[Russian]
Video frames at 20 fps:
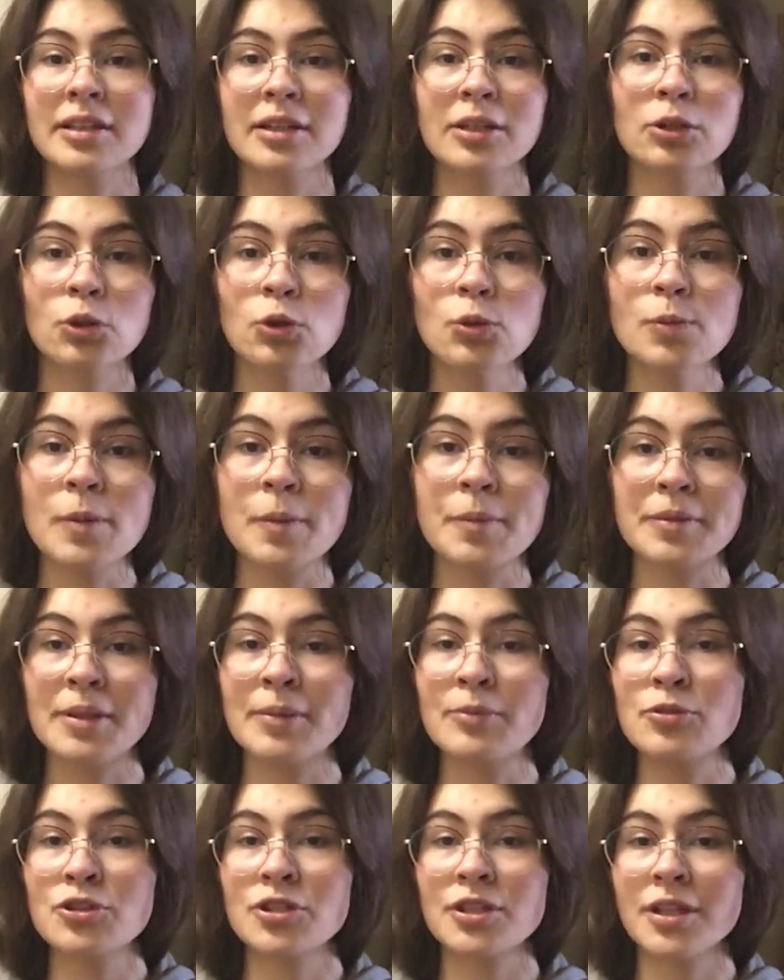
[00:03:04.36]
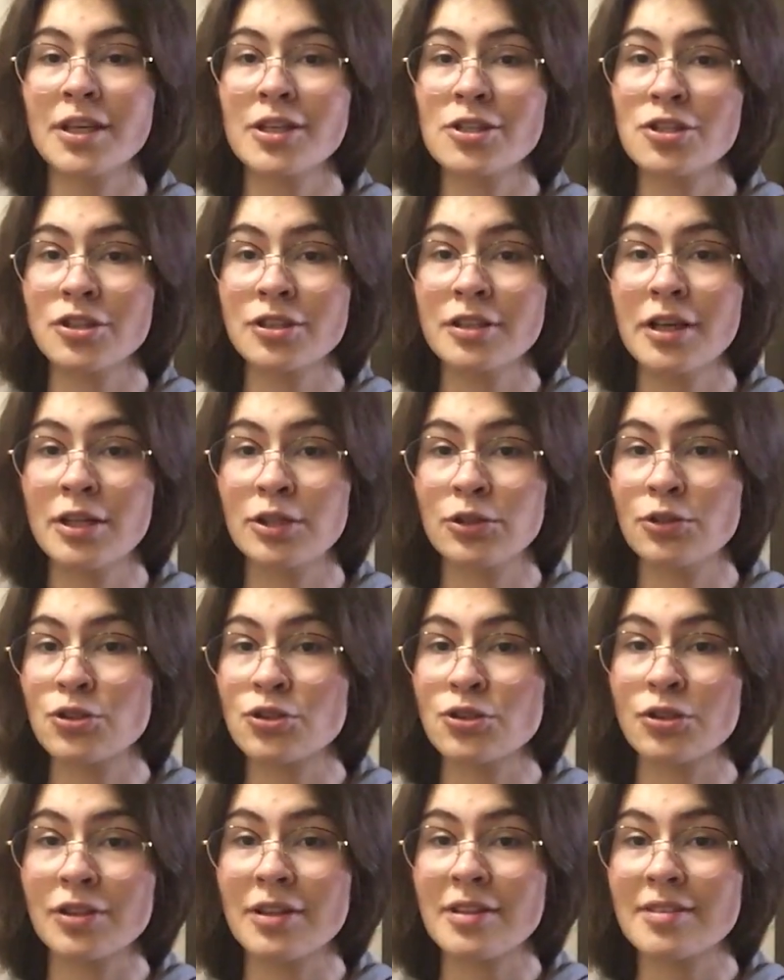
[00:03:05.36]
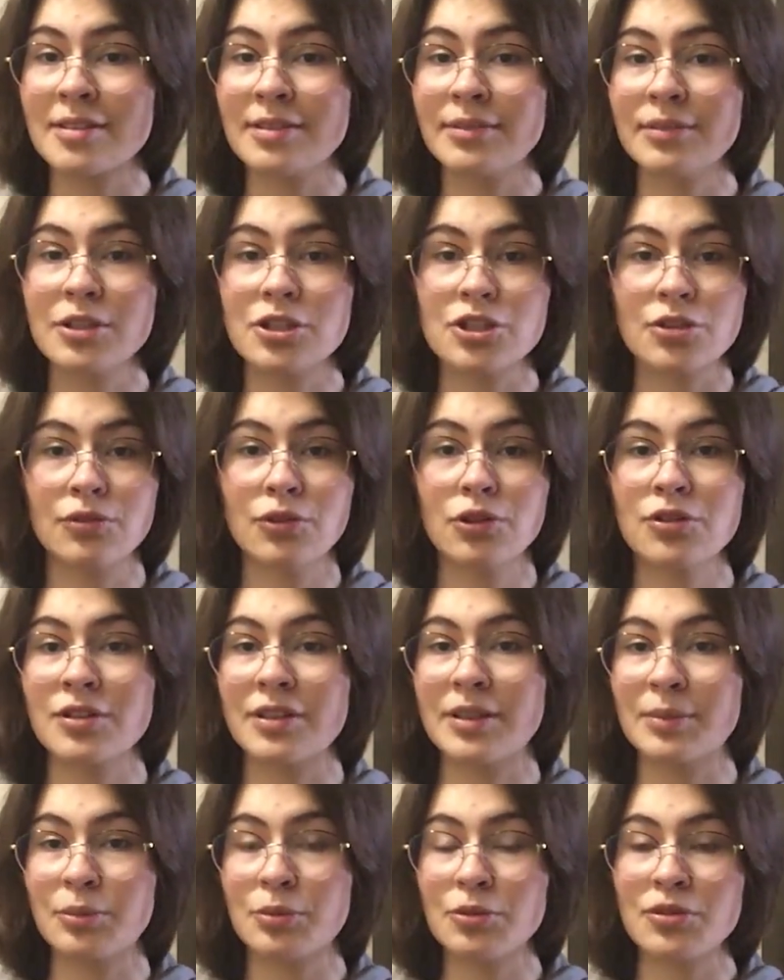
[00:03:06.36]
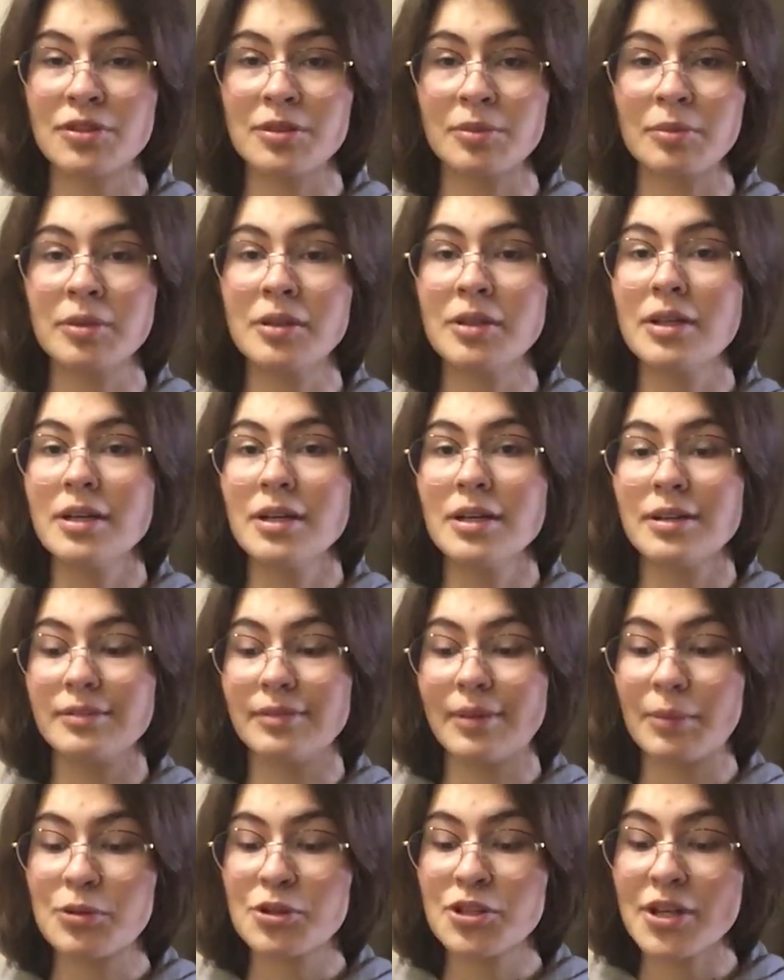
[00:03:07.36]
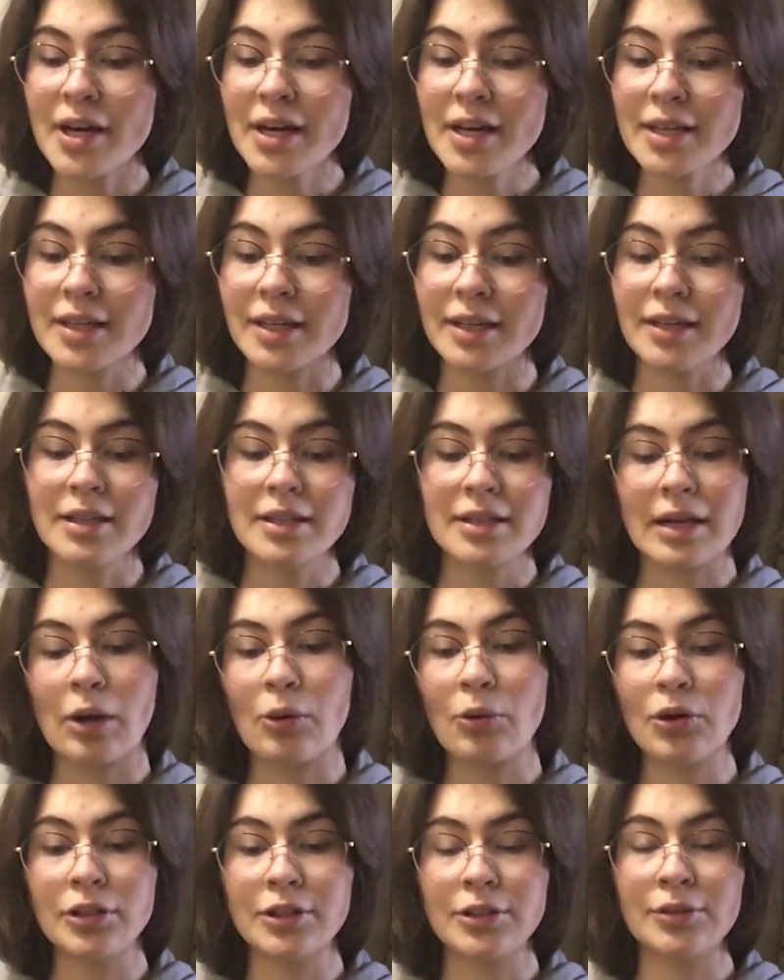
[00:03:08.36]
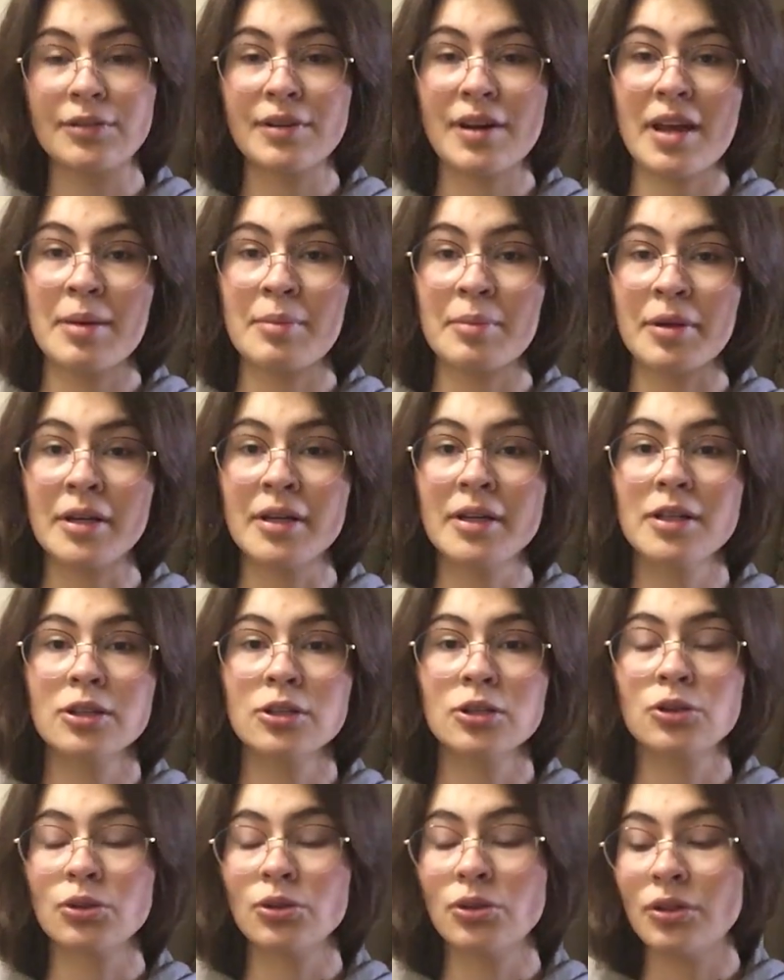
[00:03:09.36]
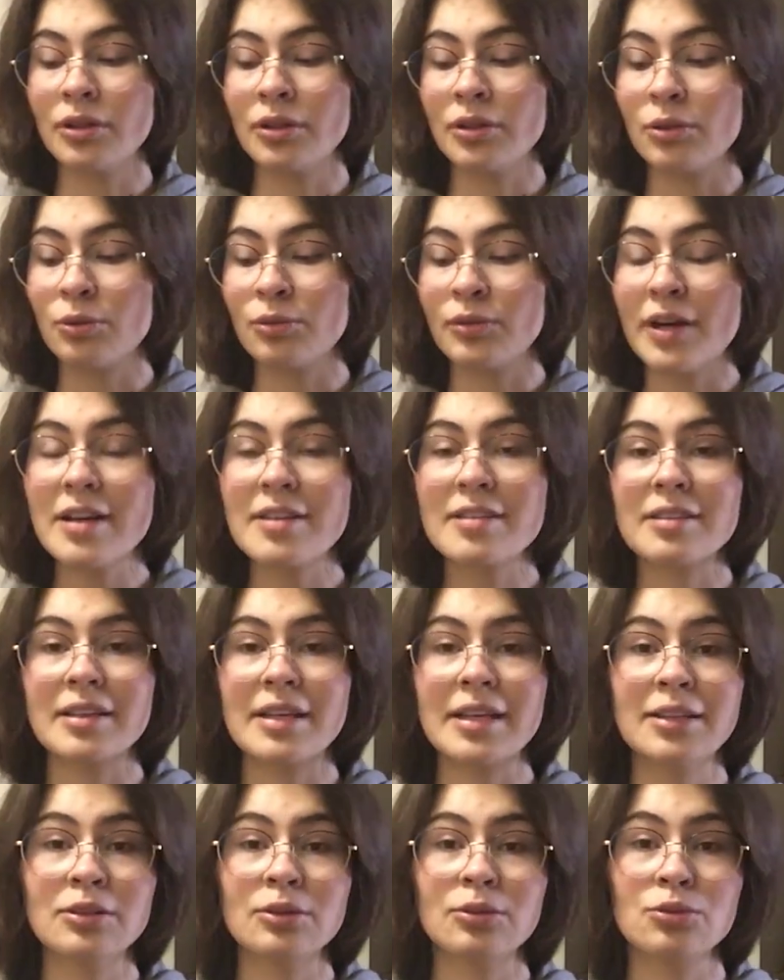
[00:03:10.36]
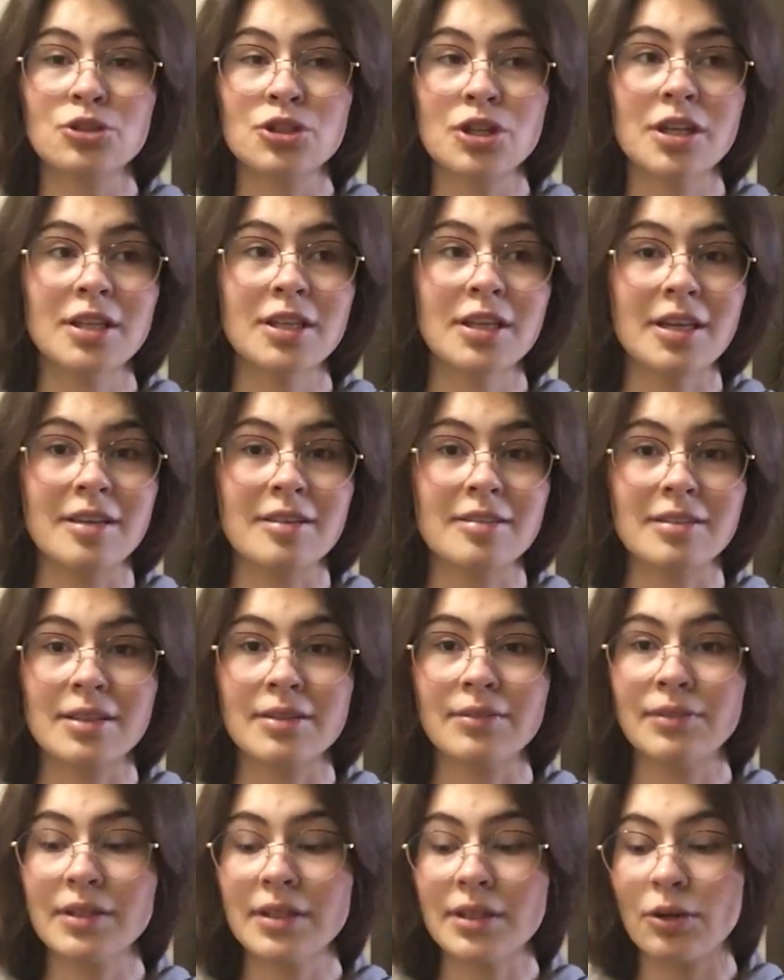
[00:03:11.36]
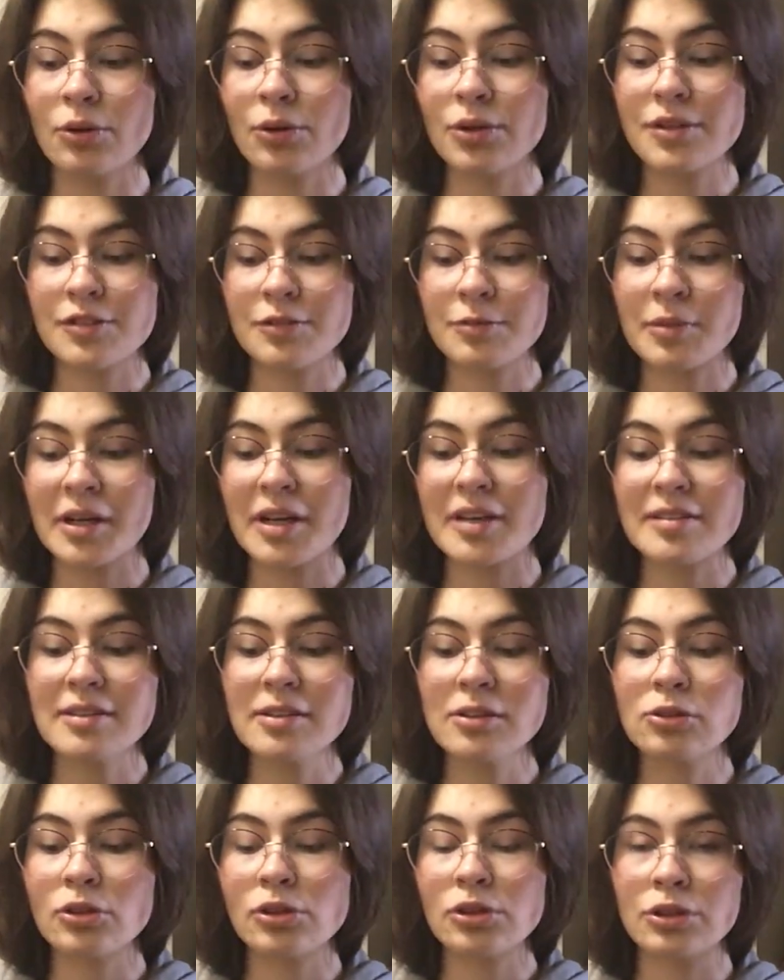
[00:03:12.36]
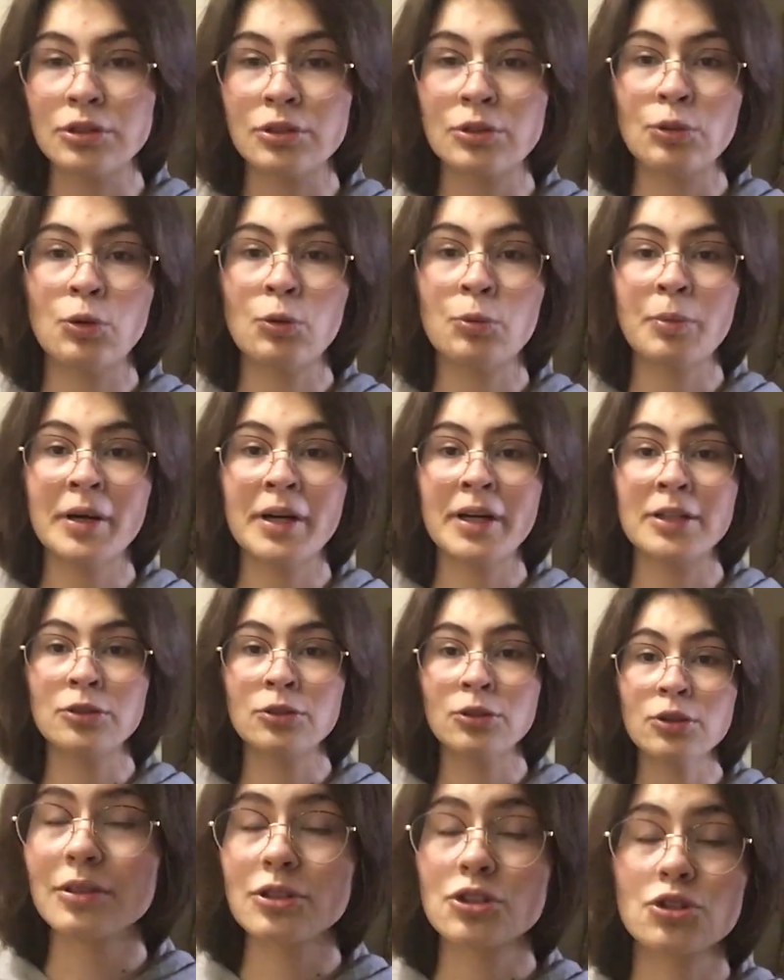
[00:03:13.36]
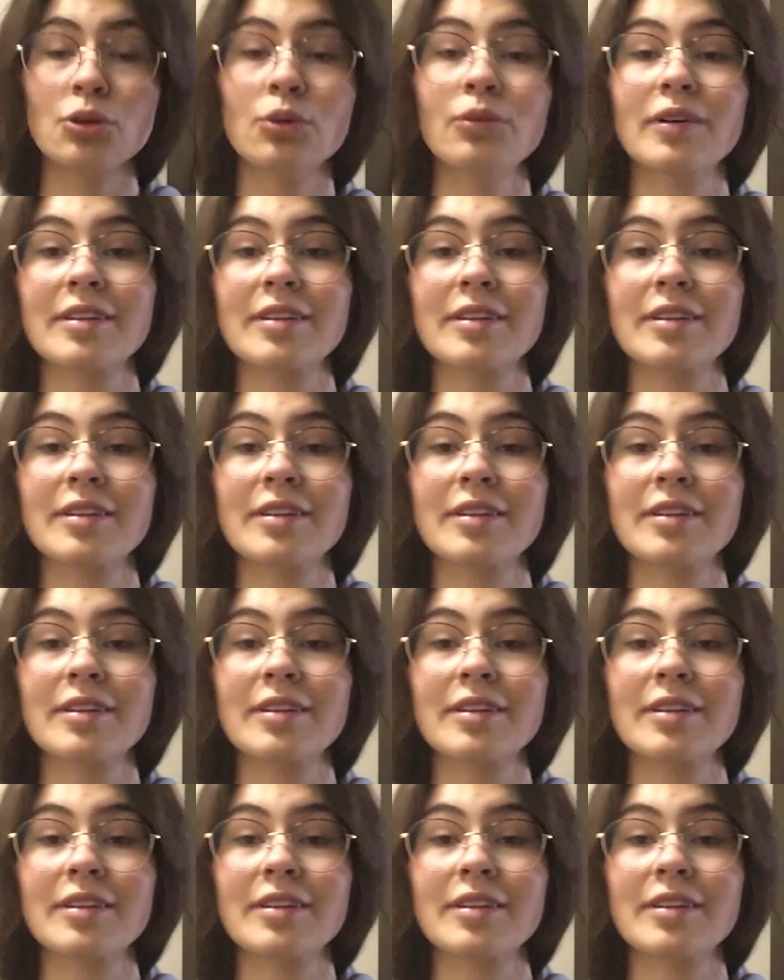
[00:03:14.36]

крупы, потому что я считаю то, что если вы живете, допустим, в общаге какое-то время, то у вас это уже есть, и вы ходите в магазин только докупая то, что у вас